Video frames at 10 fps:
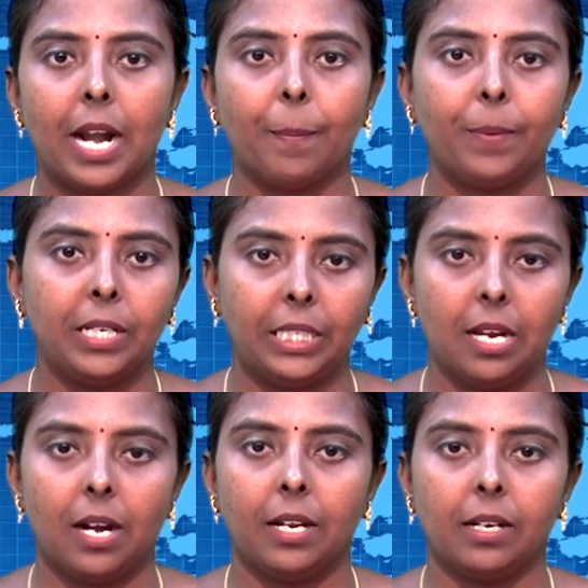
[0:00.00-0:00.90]
நடப்பு
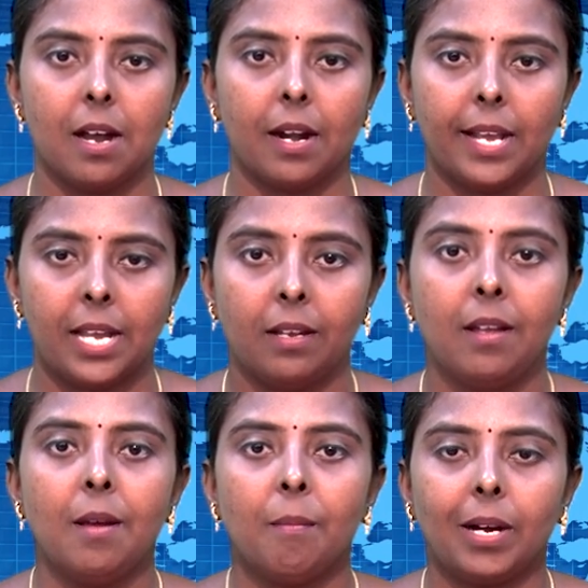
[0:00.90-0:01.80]
நிதியாண்டுக்கான
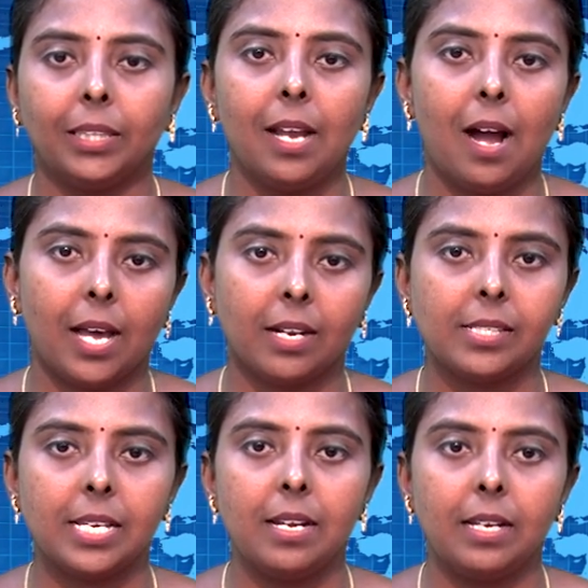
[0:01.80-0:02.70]
மத்திய
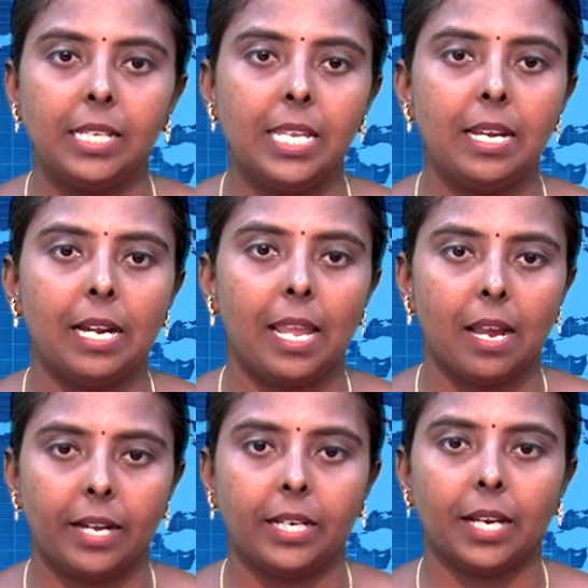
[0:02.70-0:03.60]
அரசின் நிதிநிலை
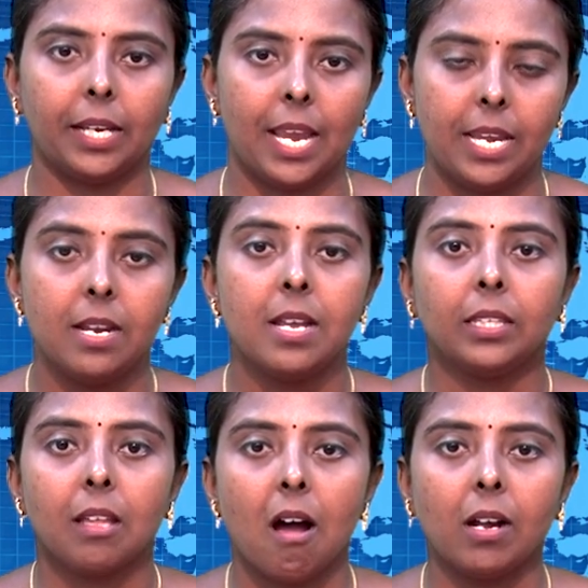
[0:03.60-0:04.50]
அறிக்கையை
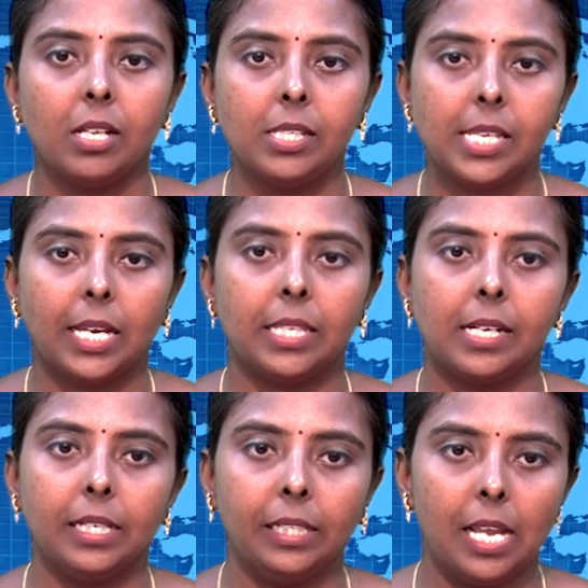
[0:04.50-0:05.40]
தாக்கல் செய்த
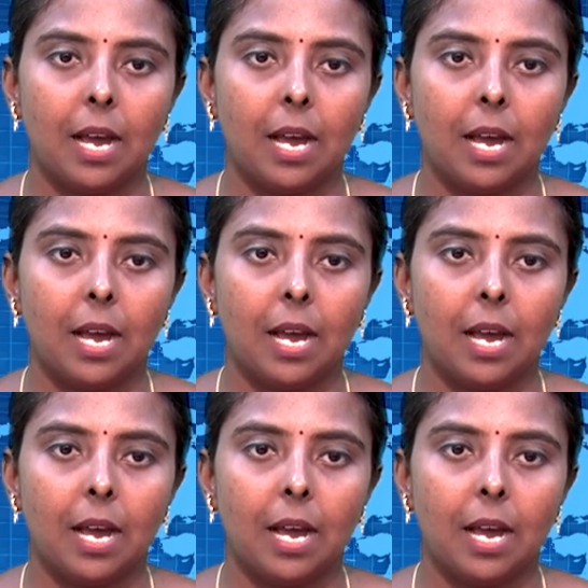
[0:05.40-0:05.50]
நிதி